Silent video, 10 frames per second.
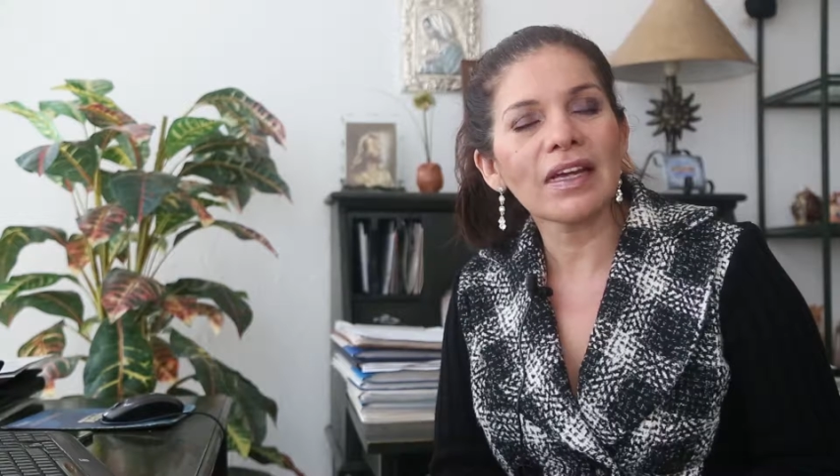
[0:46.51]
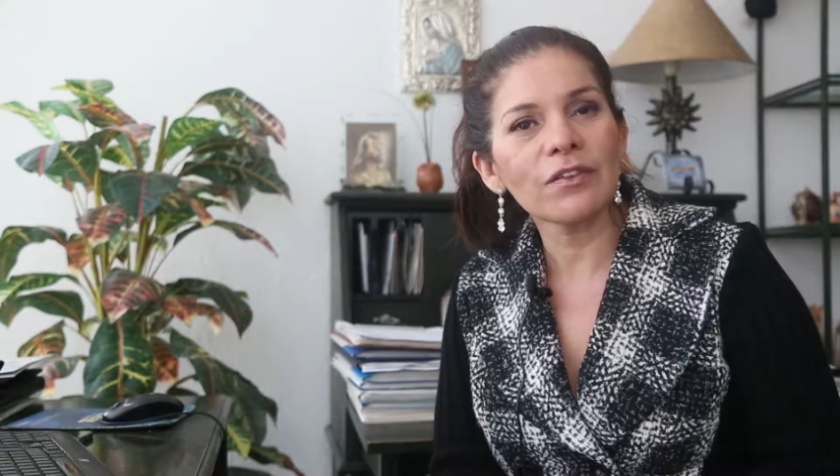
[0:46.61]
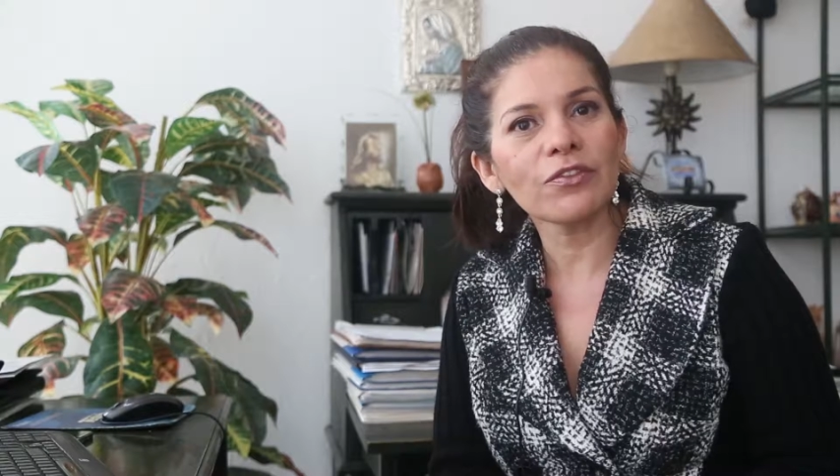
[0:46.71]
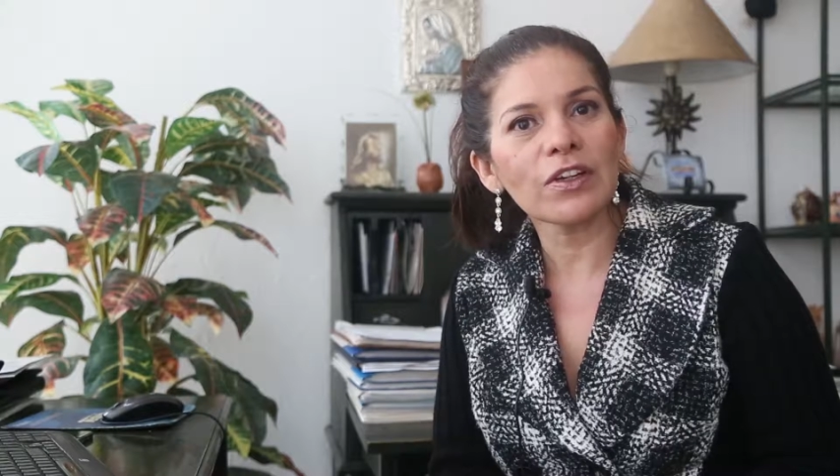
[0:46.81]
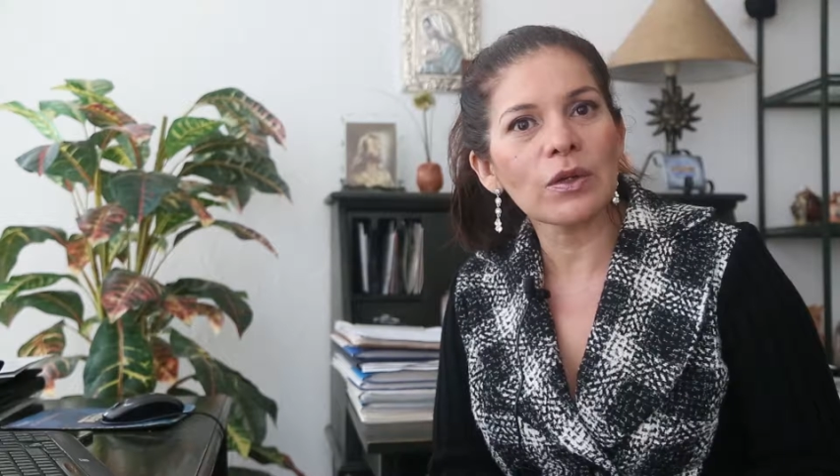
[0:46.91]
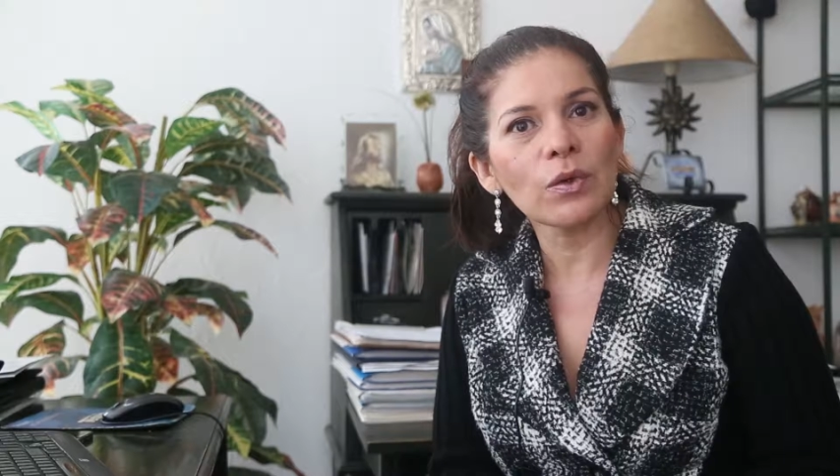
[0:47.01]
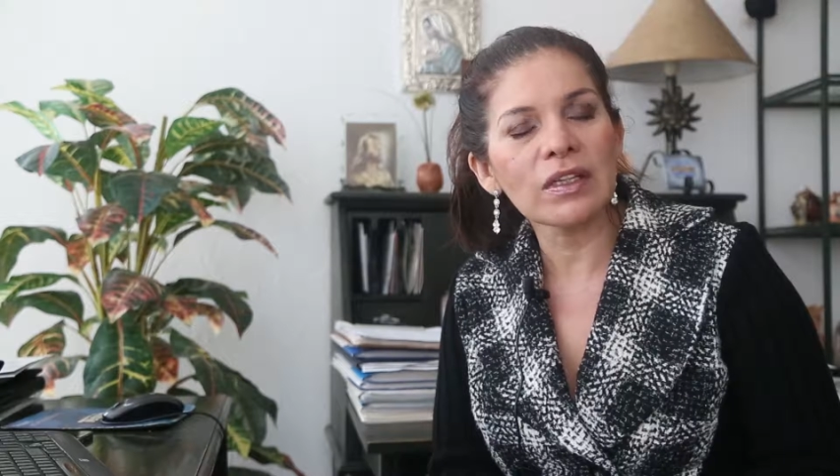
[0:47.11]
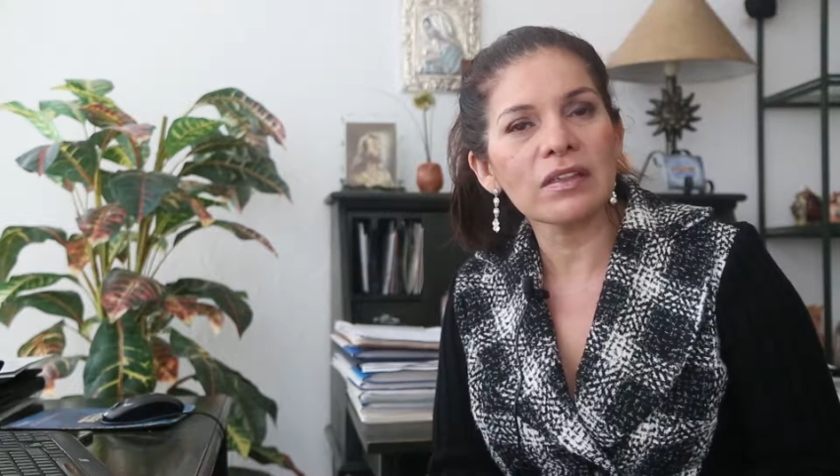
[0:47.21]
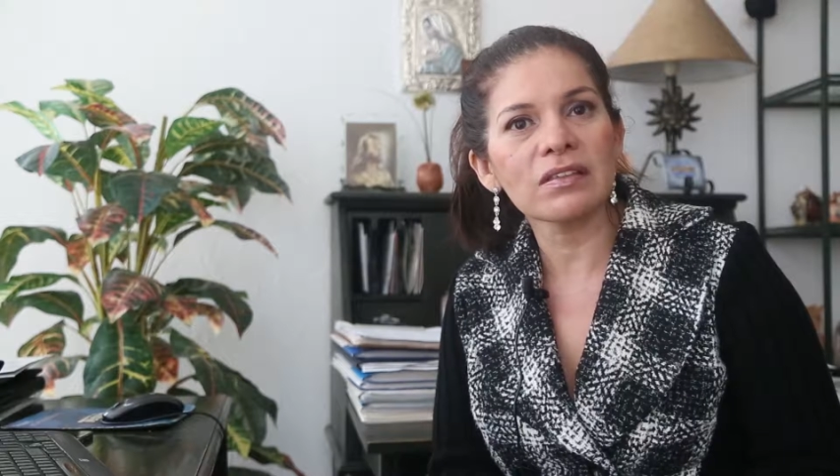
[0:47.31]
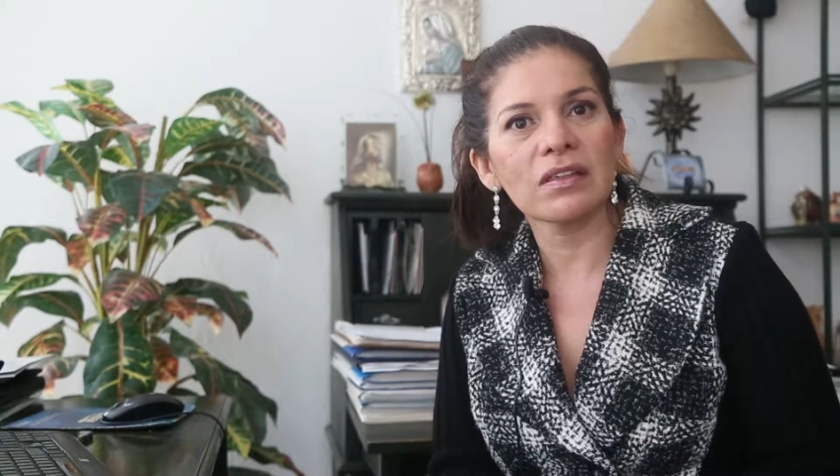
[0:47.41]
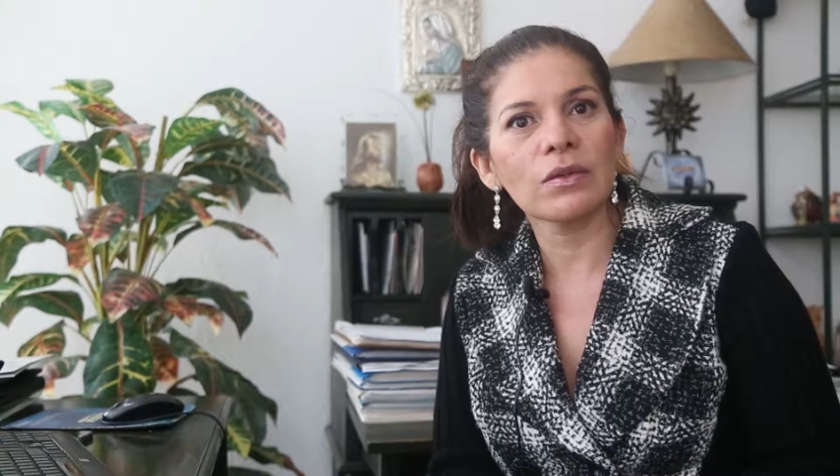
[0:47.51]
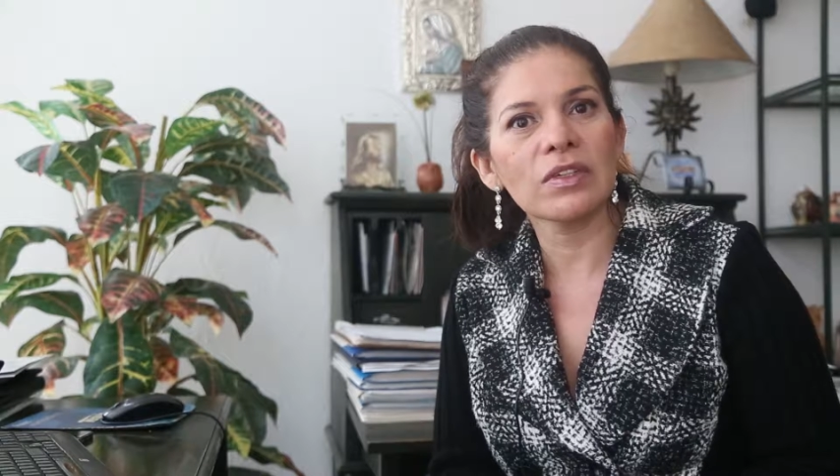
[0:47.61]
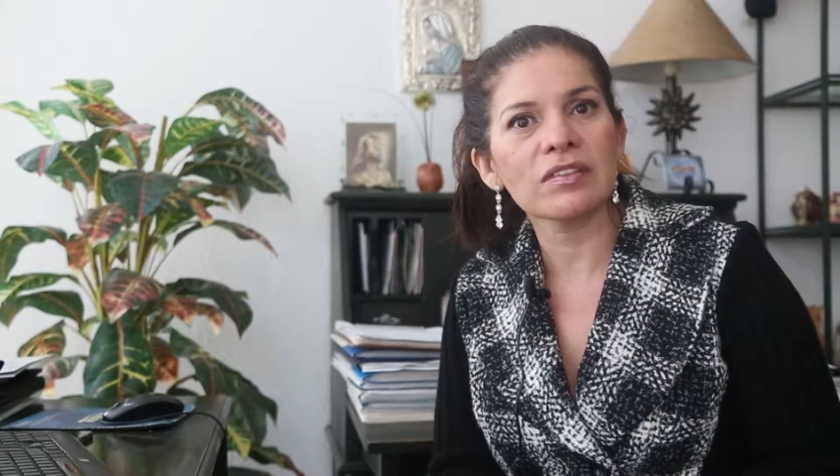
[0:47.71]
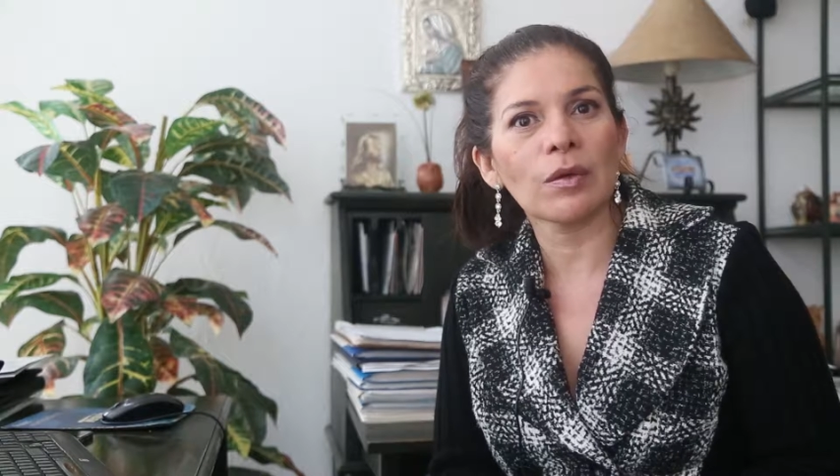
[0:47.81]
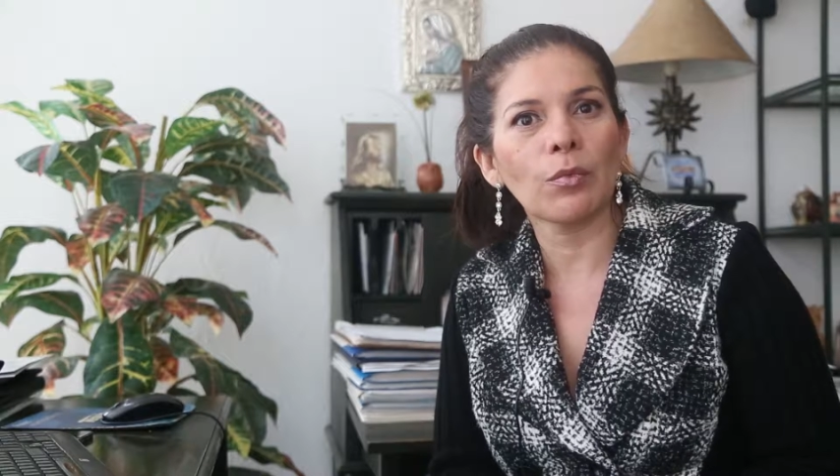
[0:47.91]
tan frecuentes en
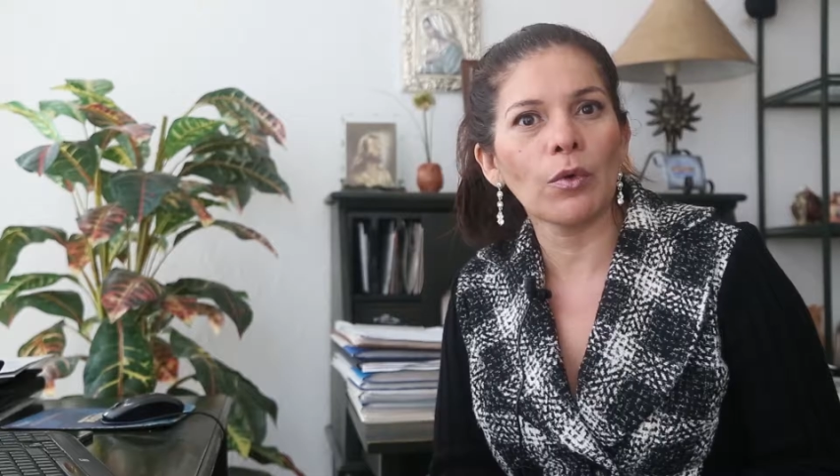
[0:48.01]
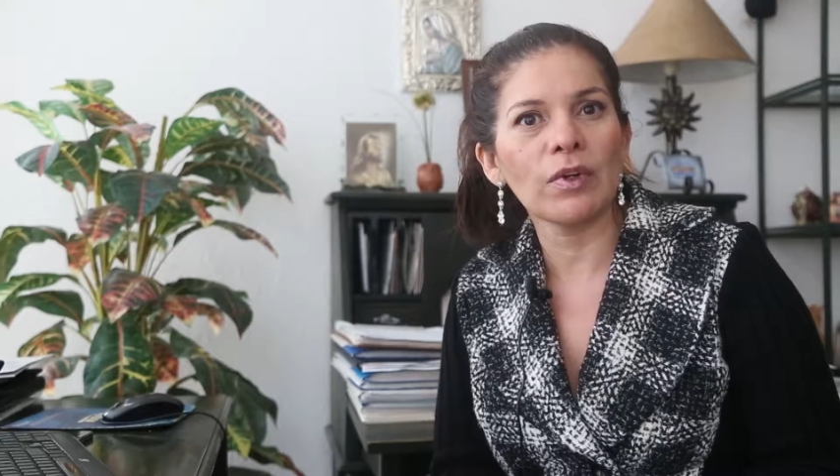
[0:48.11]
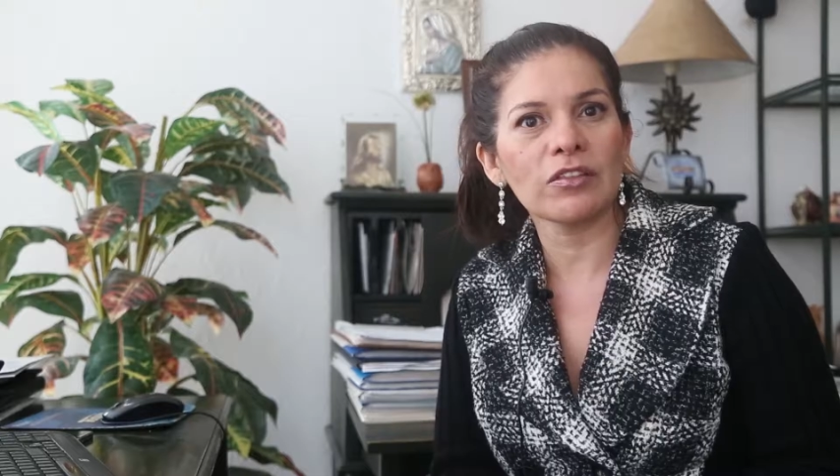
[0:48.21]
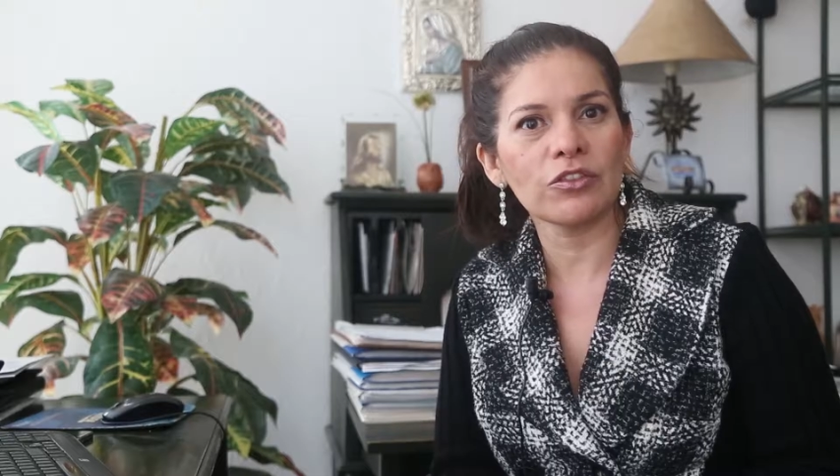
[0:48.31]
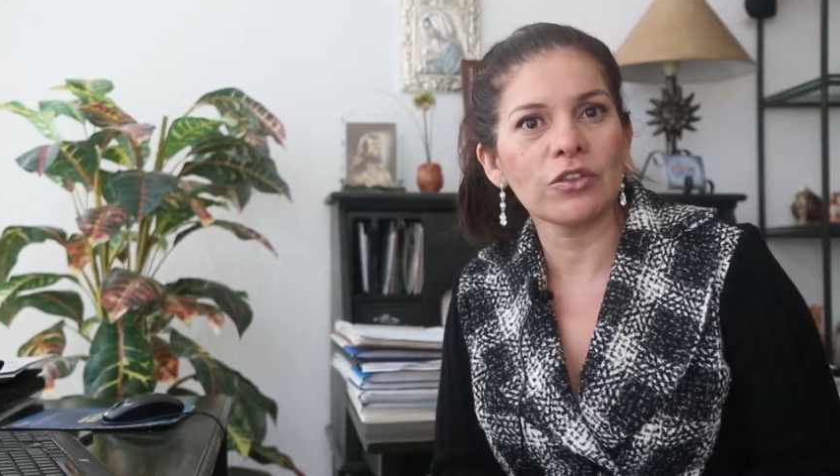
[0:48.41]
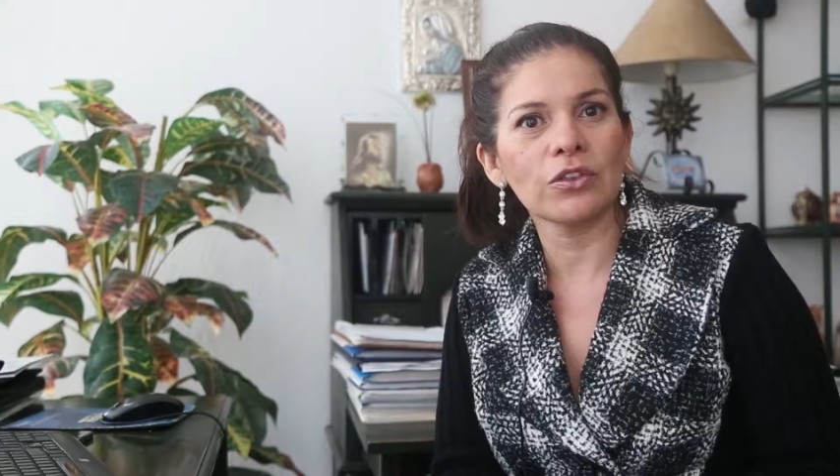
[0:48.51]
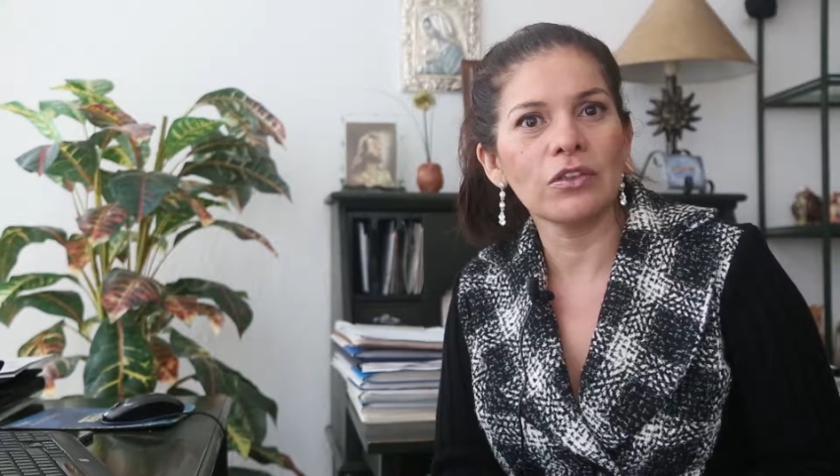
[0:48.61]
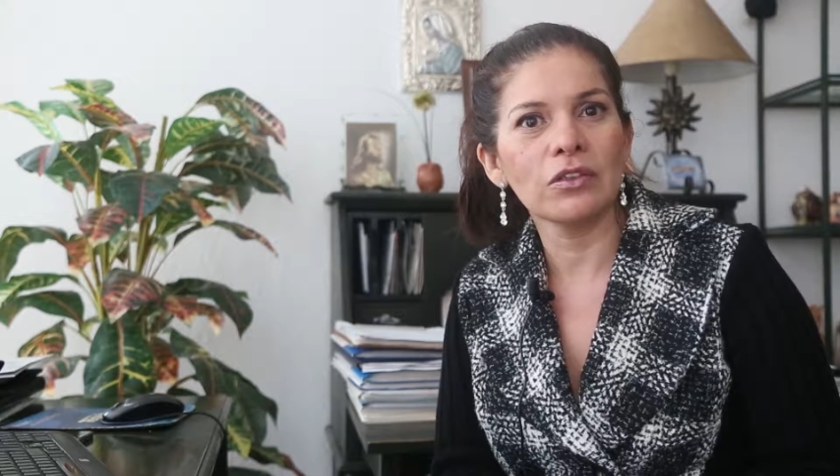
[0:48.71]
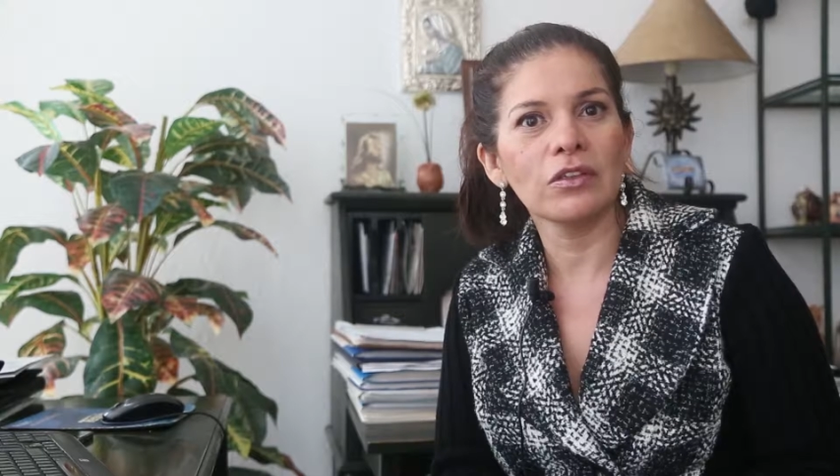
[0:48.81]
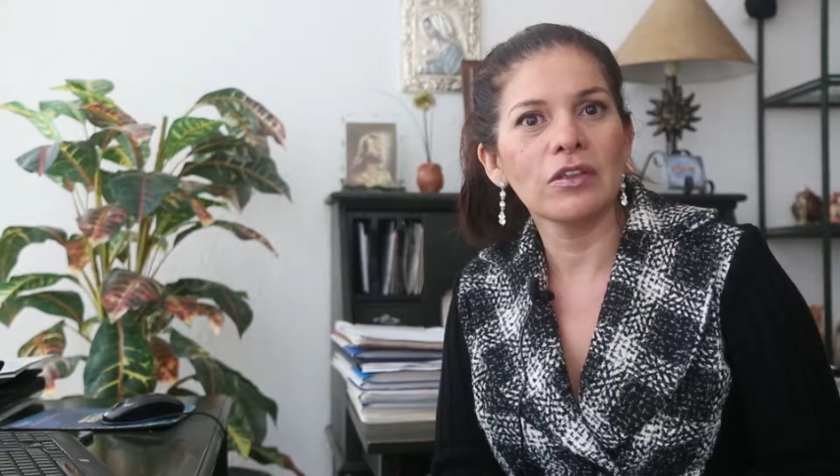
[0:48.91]
nuestra población